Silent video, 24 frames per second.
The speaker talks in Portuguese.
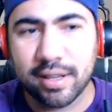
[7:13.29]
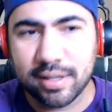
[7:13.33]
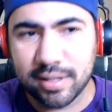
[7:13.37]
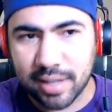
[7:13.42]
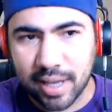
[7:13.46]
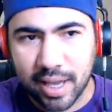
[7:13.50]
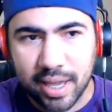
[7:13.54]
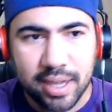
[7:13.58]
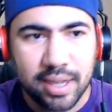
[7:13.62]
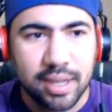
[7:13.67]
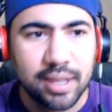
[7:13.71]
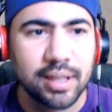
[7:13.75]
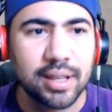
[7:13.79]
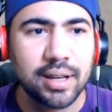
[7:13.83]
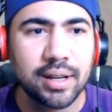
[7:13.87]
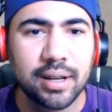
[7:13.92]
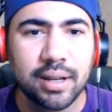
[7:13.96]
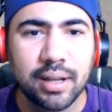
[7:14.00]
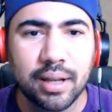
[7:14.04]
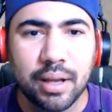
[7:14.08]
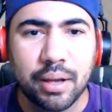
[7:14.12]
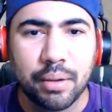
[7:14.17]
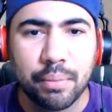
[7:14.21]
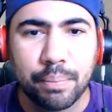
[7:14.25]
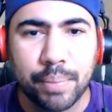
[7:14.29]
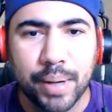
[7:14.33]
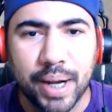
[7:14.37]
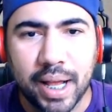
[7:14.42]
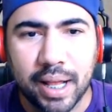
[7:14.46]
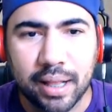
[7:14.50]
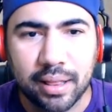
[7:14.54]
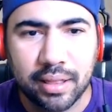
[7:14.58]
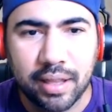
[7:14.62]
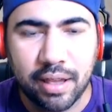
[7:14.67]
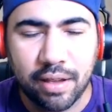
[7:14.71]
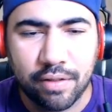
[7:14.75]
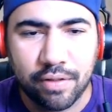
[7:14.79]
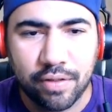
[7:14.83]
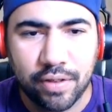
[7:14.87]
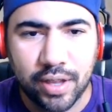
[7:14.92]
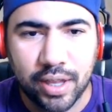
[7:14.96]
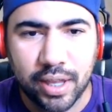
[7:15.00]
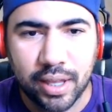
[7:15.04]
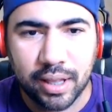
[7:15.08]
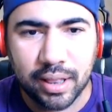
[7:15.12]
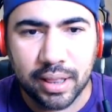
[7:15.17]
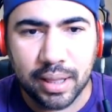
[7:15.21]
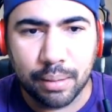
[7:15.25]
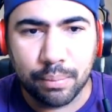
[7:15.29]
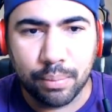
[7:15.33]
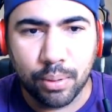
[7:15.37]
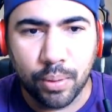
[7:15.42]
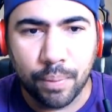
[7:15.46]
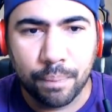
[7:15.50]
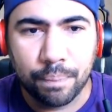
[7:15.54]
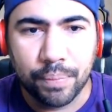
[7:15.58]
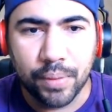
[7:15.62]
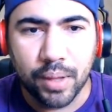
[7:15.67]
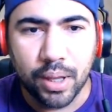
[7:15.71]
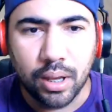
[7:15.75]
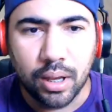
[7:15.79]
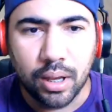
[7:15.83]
saída para a TV, tá bom?